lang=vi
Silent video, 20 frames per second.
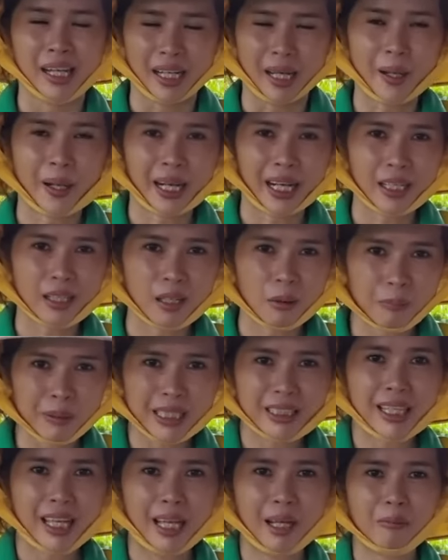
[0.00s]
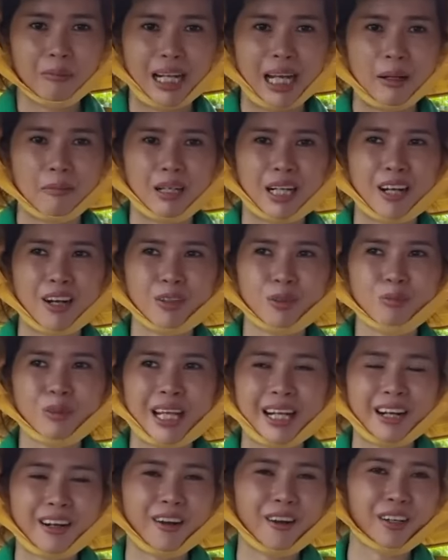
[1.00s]
để Hoàng Anh được biết thêm là bà con chúng
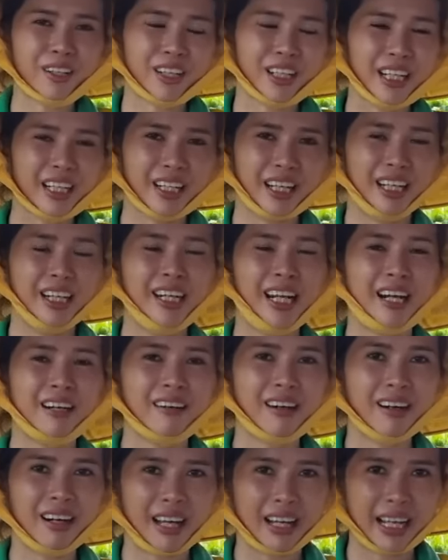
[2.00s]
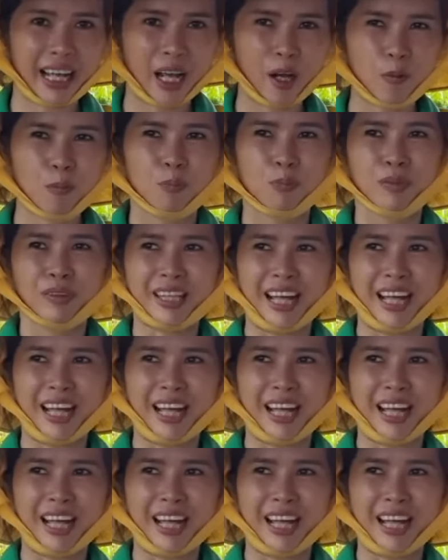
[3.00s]
ta đã có những cái kỹ năng rất là cao,